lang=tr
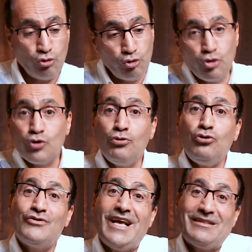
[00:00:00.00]
Durumu
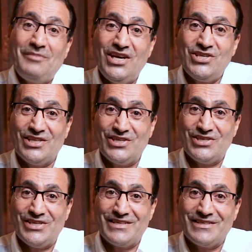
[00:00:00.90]
düzeltmeye
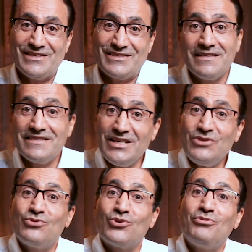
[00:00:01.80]
çalışacaksınız.
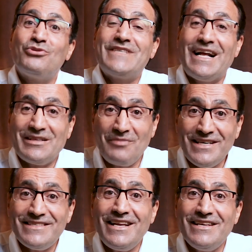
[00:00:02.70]
Siz durumu
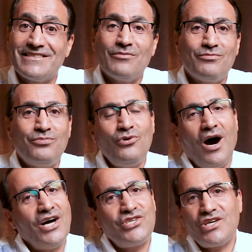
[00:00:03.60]
düzeltmezseniz bu
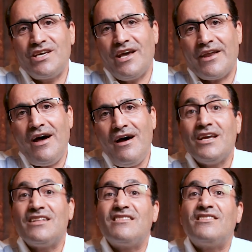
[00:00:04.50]
açık yara
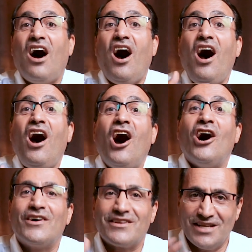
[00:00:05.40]
daha
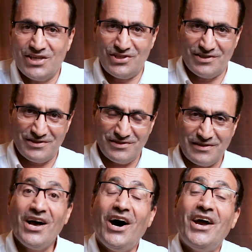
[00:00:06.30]
ağırlaşır.
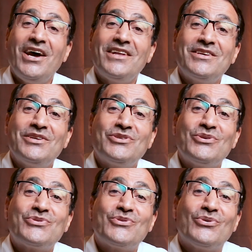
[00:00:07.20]
Hayatınızın
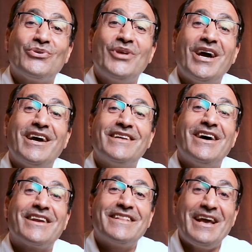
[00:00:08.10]
sonuna
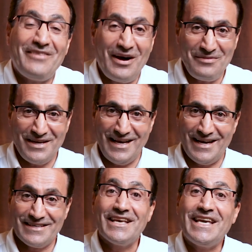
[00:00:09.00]
kadar devam
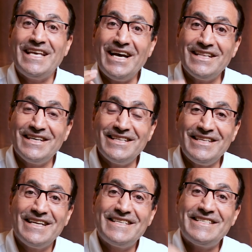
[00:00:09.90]
eder.
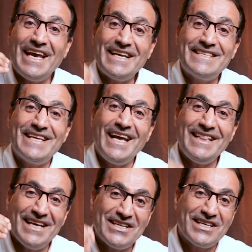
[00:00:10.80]
İnanın
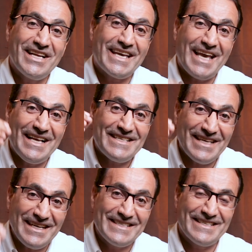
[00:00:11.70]
80 yaşına
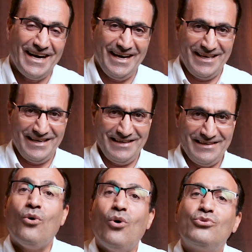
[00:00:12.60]
gelseniz dahi
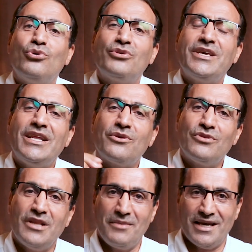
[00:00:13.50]
o konu yine
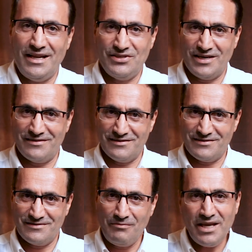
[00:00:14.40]
gündeme
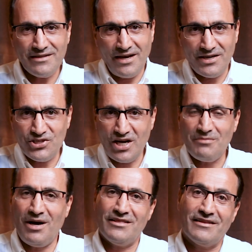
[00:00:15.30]
gelecektir. Bir
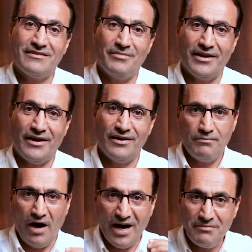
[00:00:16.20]
danışanım anlattı bana.
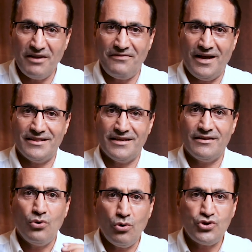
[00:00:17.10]

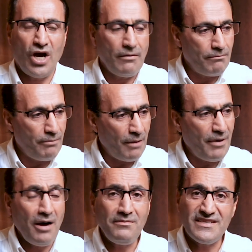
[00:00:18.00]
Hanımefendi, hocam
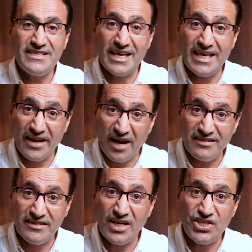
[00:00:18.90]
babam
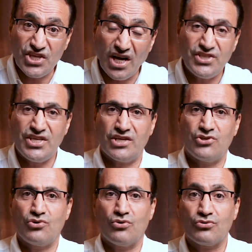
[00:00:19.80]
sekeratta can
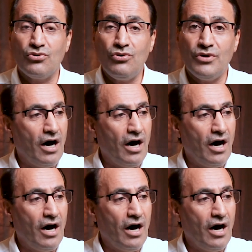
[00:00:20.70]
çekişiyordu.